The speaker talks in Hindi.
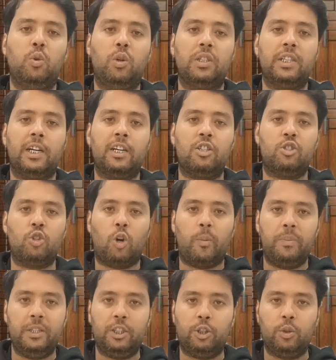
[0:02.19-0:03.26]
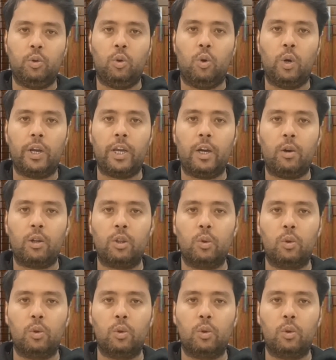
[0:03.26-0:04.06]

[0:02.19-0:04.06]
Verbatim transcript: 2024 शुरू हो गया और